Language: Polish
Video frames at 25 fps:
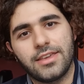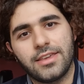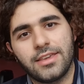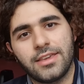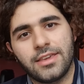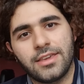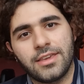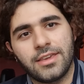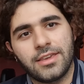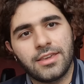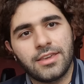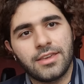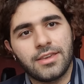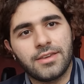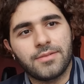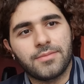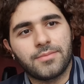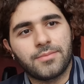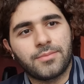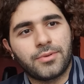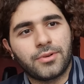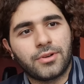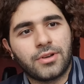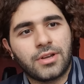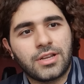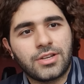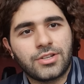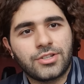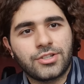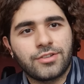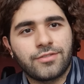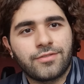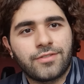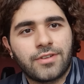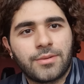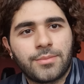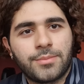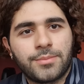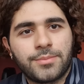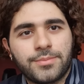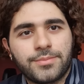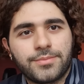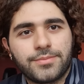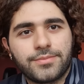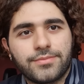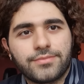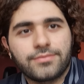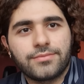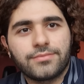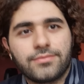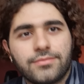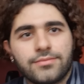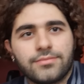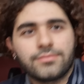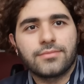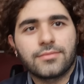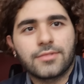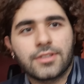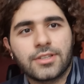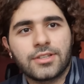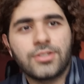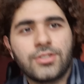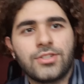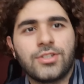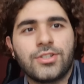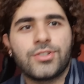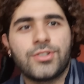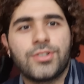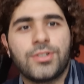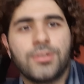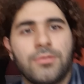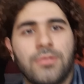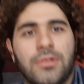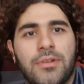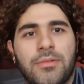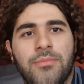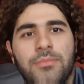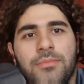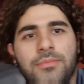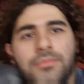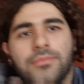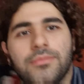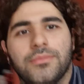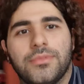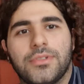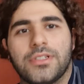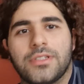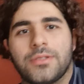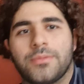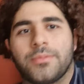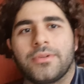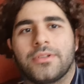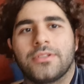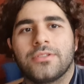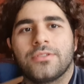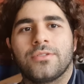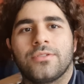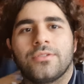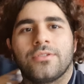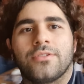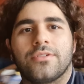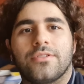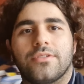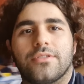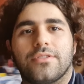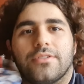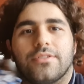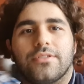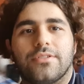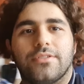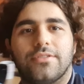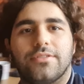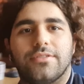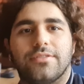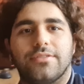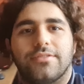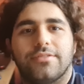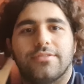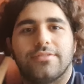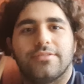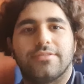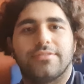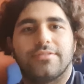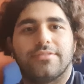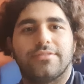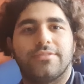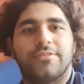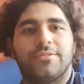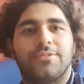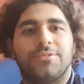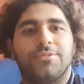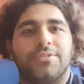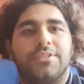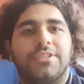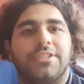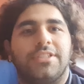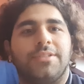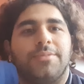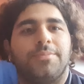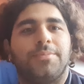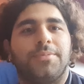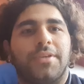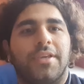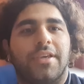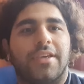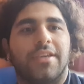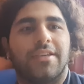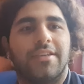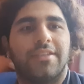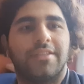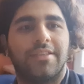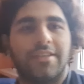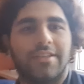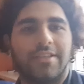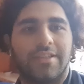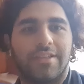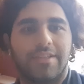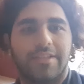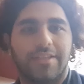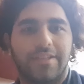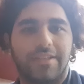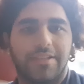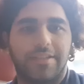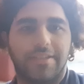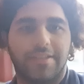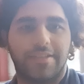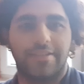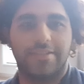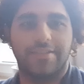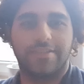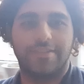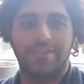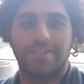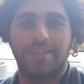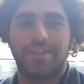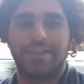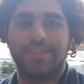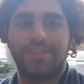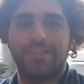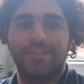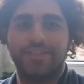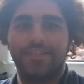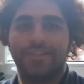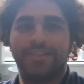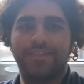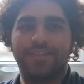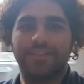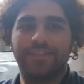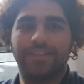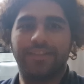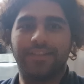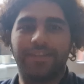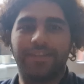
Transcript: i pokażę Wam, gdzie żyłem przez bardzo długi, piękny czas.